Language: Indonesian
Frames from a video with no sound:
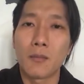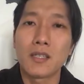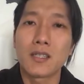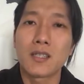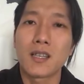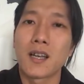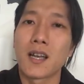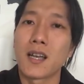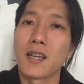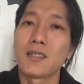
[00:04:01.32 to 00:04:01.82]

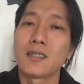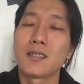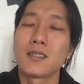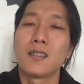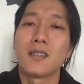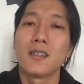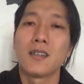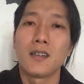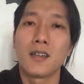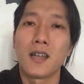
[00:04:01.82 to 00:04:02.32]
Bagi
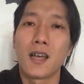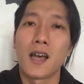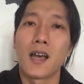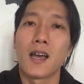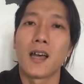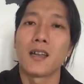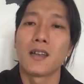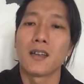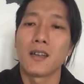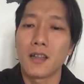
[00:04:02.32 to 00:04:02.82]
kalian yang
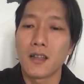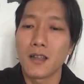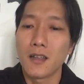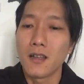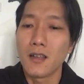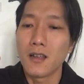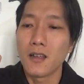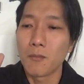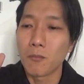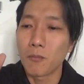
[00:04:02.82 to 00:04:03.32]

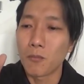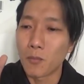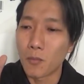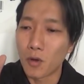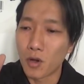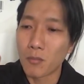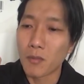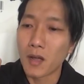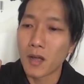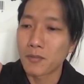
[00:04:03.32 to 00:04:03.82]
para pengikut
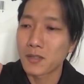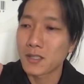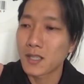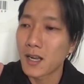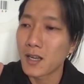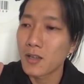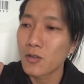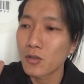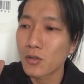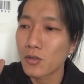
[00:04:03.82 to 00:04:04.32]
Yesus
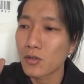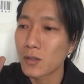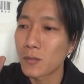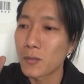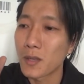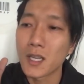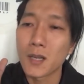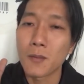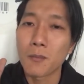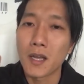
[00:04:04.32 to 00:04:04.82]
yang
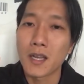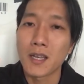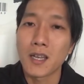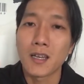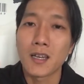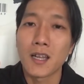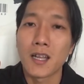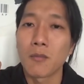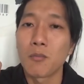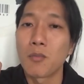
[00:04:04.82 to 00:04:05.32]
takut dan
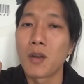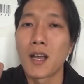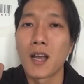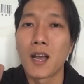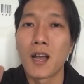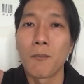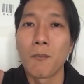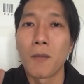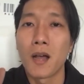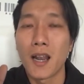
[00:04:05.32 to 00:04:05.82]

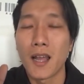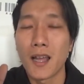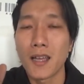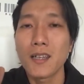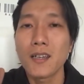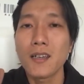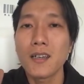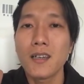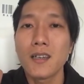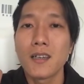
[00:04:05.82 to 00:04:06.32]
sudah
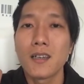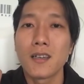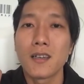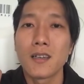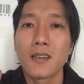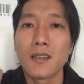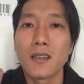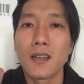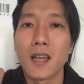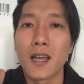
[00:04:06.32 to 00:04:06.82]
melekat
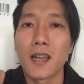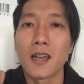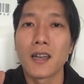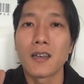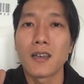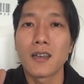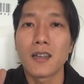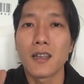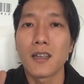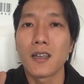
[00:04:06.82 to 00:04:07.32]

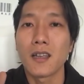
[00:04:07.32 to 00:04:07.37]
uh,